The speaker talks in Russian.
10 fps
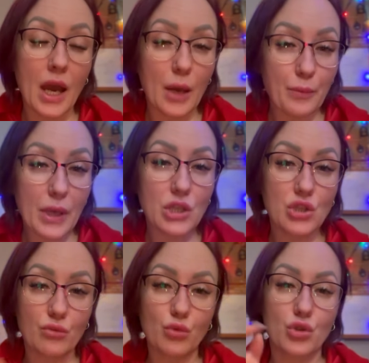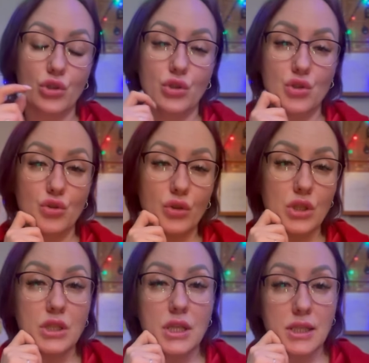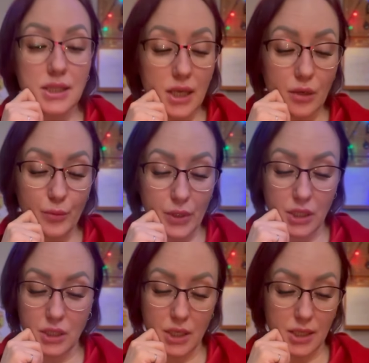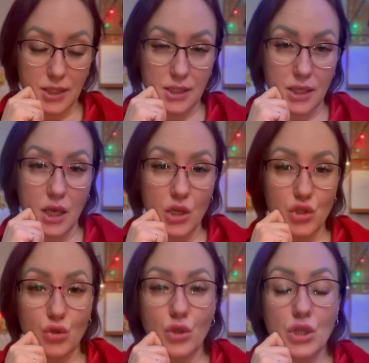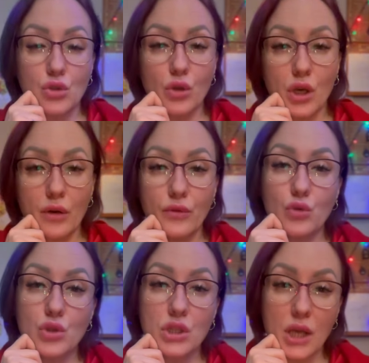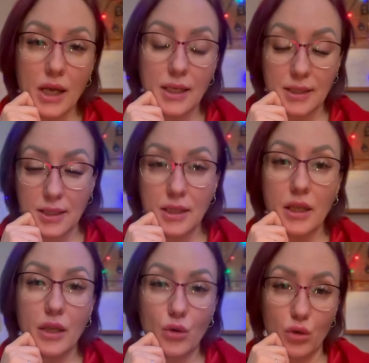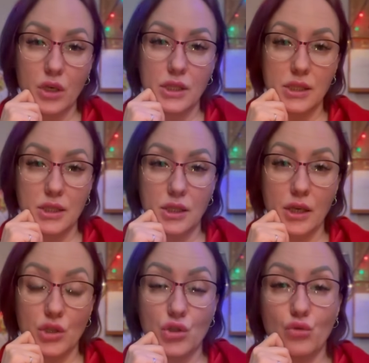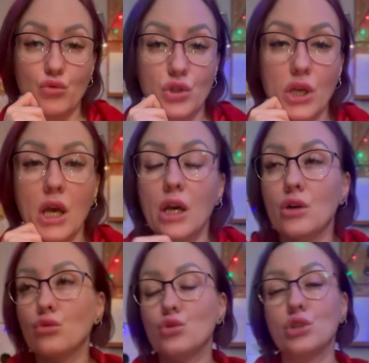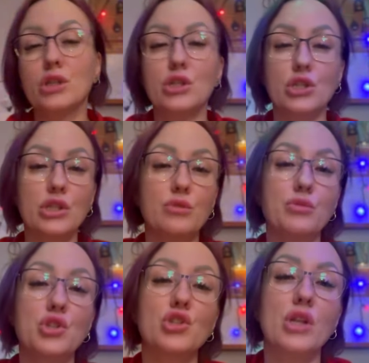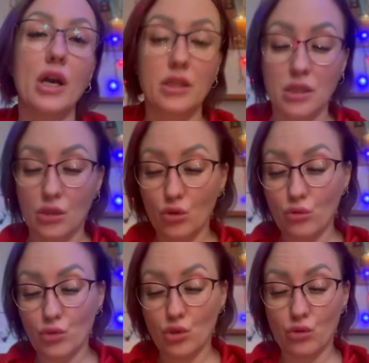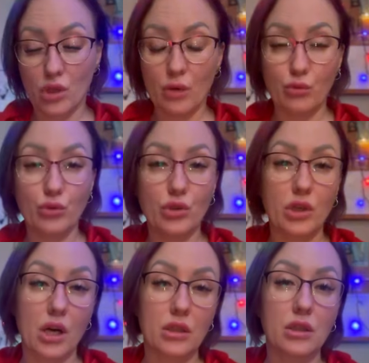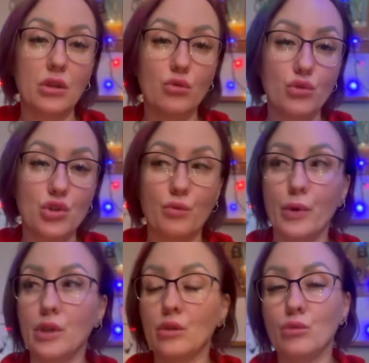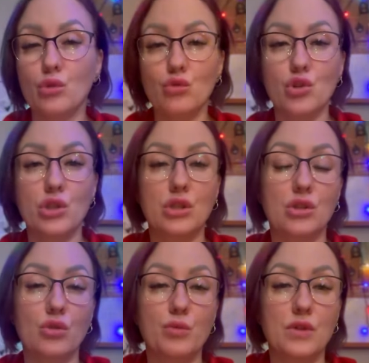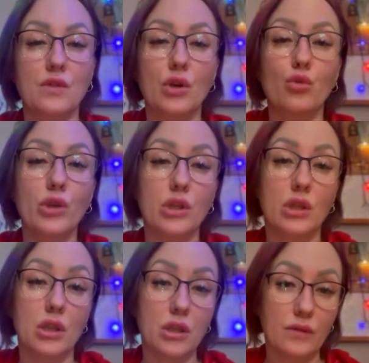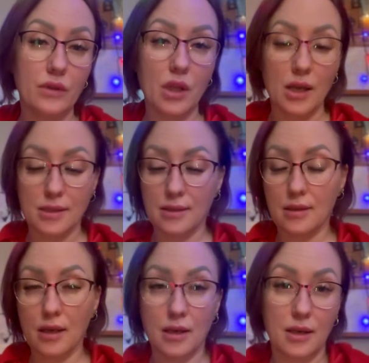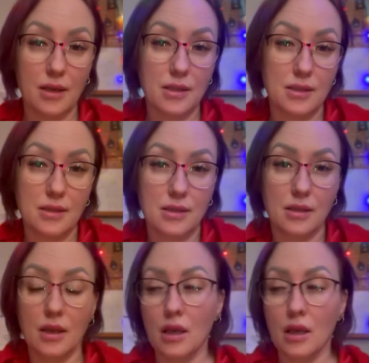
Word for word: Опять же, может еще и здесь так проиграться, что настолько вы устали от этой легкости, да, что уже, уже даже и не мечтаете о том, что да, будет как-то лучше, поэтому лучше из собственной койки-то и не вылазить. Такая разница,